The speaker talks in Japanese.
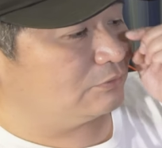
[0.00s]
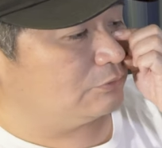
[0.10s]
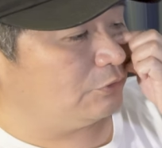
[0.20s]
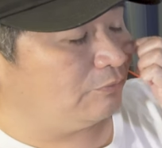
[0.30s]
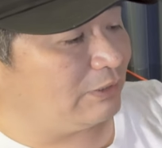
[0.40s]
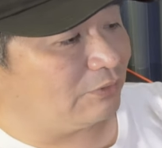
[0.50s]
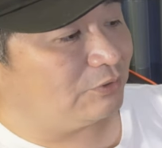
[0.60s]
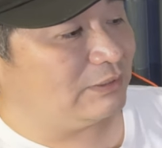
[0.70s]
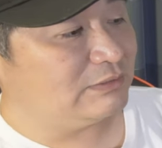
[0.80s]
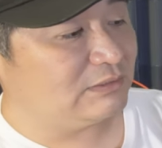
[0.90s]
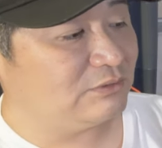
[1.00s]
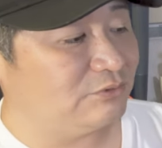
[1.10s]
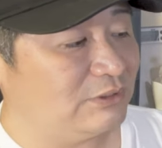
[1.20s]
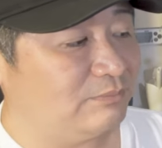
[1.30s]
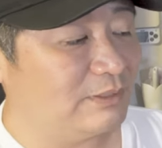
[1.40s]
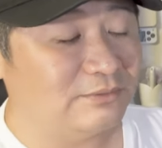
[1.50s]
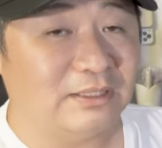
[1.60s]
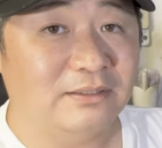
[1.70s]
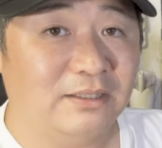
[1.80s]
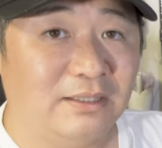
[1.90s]
そういう意味ではこれ一軸ジンバル
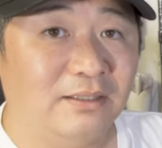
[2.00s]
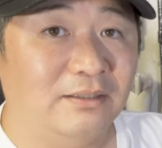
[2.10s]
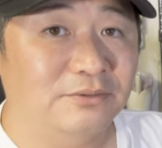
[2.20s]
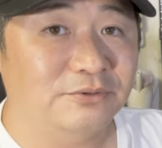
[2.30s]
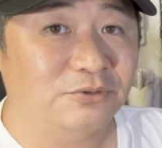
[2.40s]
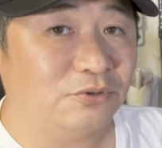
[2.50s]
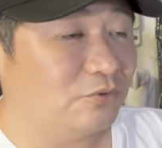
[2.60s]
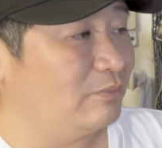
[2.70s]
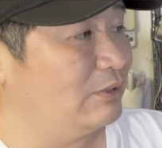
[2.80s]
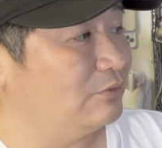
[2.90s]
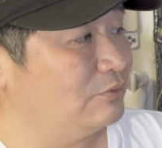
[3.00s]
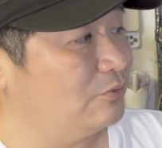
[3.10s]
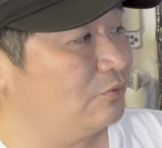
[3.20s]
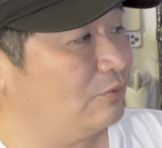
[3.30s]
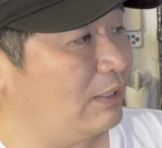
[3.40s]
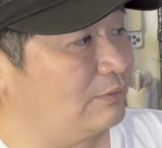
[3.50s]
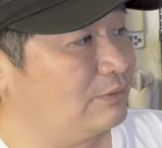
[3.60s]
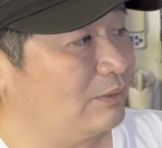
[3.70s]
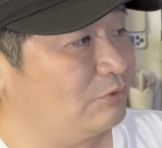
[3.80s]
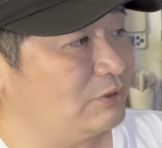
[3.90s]
なんであのちょっと戸惑うところはある
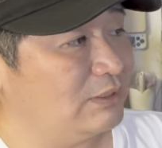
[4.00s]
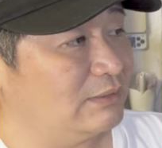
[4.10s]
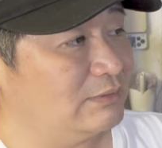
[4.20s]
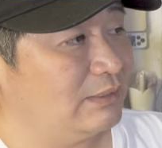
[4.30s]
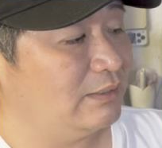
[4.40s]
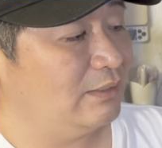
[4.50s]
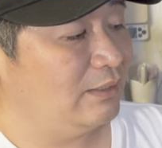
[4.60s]
かもしれないですね。